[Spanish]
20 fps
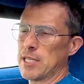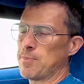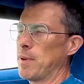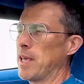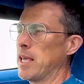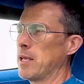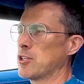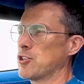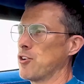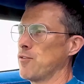
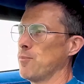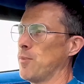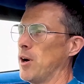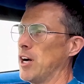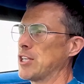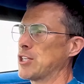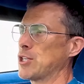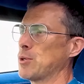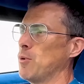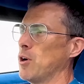también lo
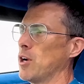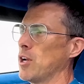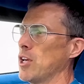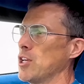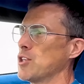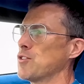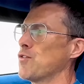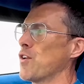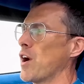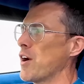maneja una
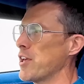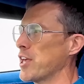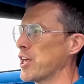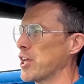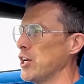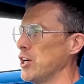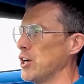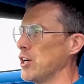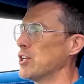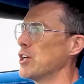persona que es
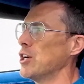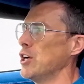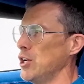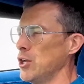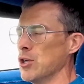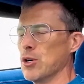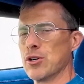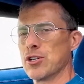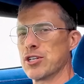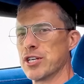muy bueno para
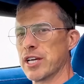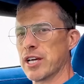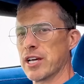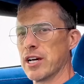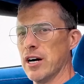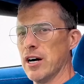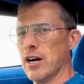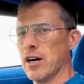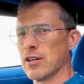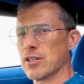lanzar
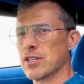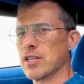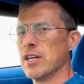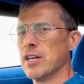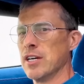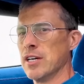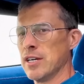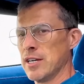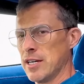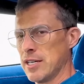coches.
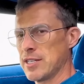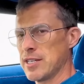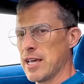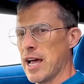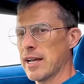Es